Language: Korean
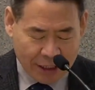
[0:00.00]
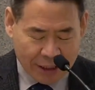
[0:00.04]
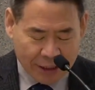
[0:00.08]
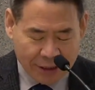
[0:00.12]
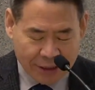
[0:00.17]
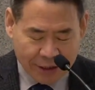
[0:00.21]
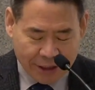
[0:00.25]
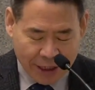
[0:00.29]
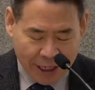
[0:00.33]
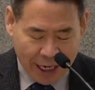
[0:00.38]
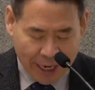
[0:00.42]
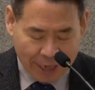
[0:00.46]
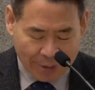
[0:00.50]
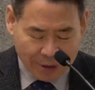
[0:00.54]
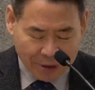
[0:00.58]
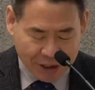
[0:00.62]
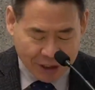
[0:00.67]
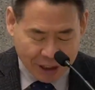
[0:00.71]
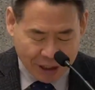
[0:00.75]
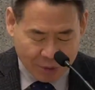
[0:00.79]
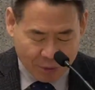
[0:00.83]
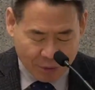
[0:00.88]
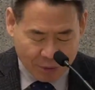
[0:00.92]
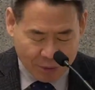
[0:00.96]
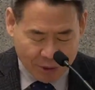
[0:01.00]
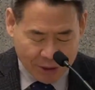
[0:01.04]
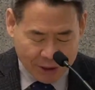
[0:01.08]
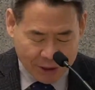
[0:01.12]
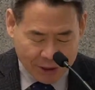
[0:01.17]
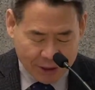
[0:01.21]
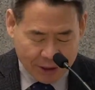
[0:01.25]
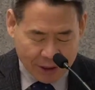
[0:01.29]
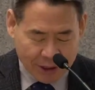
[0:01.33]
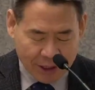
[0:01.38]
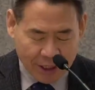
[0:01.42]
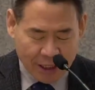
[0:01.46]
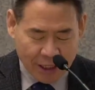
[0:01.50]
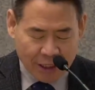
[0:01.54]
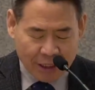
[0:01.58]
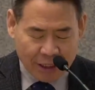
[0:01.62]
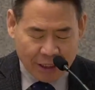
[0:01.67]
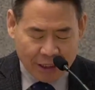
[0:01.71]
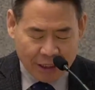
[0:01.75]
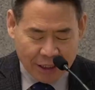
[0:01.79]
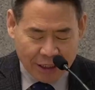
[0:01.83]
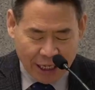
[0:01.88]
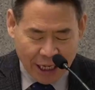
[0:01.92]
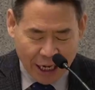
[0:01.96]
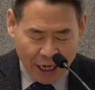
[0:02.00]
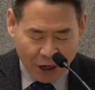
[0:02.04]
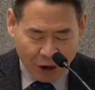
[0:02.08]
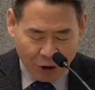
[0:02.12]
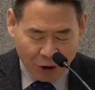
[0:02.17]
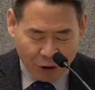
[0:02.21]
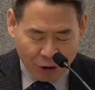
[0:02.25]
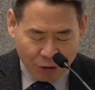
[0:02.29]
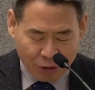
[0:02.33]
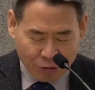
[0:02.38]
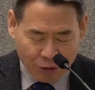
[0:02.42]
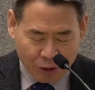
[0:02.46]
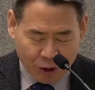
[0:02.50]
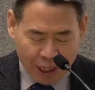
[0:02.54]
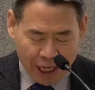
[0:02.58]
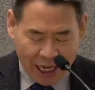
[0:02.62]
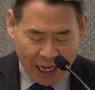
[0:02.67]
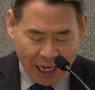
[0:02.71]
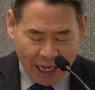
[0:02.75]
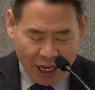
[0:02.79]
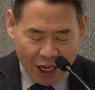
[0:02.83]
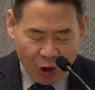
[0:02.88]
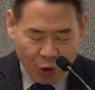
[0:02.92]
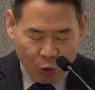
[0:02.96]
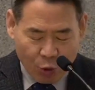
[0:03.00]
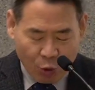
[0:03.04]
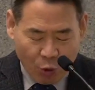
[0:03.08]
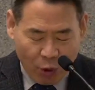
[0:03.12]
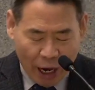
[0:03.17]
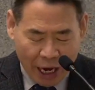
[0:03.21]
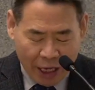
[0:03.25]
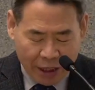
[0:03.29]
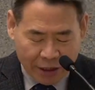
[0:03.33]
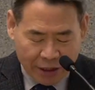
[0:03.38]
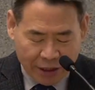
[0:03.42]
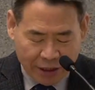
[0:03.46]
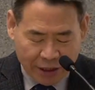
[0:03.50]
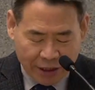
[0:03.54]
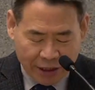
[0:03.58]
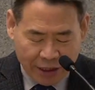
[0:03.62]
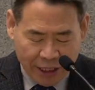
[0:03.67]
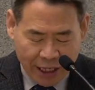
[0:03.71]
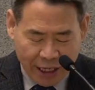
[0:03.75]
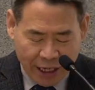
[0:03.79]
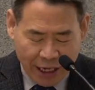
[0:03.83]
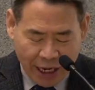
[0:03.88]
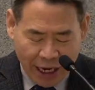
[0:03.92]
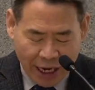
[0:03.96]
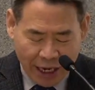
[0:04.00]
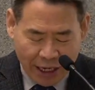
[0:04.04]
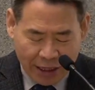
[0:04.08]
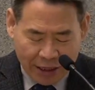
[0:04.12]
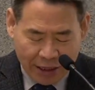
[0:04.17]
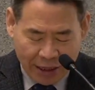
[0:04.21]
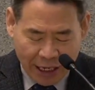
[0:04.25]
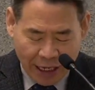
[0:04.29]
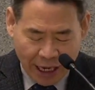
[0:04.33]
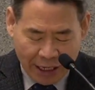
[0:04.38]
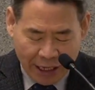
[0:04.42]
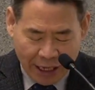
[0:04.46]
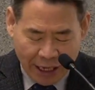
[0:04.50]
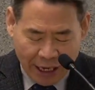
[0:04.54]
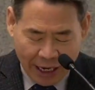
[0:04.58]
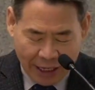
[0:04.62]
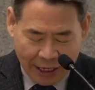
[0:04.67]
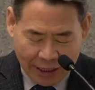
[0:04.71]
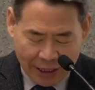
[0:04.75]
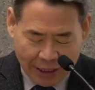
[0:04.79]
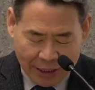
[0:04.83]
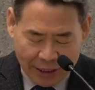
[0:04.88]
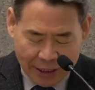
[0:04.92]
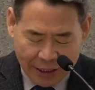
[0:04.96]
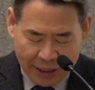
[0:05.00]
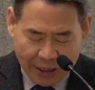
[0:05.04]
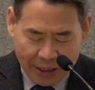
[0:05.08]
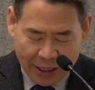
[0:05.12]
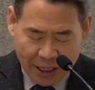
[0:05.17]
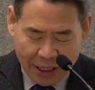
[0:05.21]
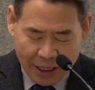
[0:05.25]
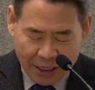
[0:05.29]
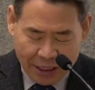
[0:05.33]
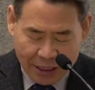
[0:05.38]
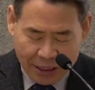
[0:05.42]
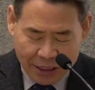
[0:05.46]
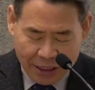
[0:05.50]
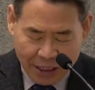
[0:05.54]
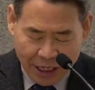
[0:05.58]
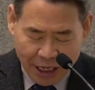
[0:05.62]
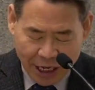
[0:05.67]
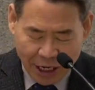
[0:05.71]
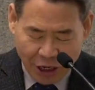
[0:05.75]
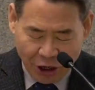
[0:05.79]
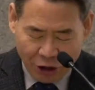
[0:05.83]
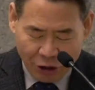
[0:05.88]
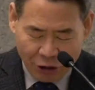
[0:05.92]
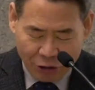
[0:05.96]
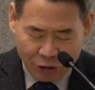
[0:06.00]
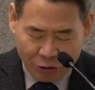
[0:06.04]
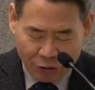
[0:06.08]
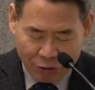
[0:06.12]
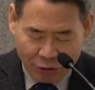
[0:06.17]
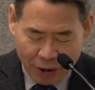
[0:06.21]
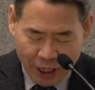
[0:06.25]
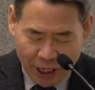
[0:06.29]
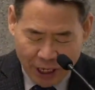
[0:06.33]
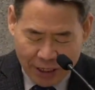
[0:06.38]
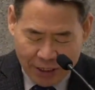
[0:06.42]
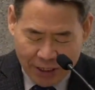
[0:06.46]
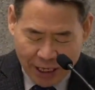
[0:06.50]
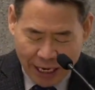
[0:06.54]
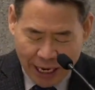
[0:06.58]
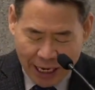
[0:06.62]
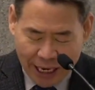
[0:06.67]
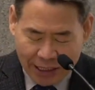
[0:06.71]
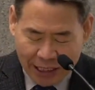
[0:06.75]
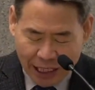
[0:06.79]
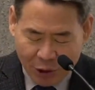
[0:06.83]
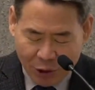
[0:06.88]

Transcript: 1절 하반절에 보면은 그의 얼굴에 광채가 나게 하나니 그의 얼굴에 사나운